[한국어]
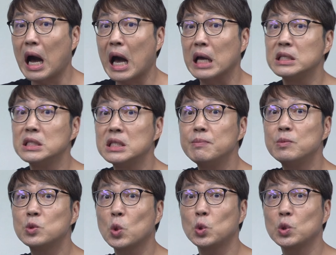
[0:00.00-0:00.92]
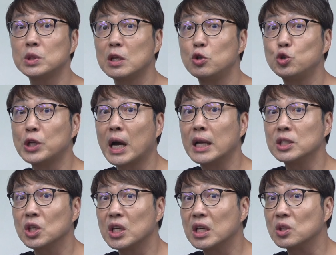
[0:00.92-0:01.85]
안심소득제를 주장한
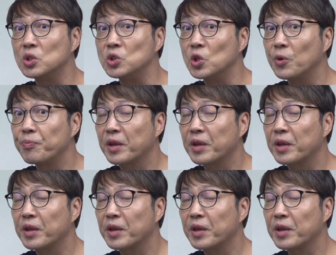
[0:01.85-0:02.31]
적이 있거든요.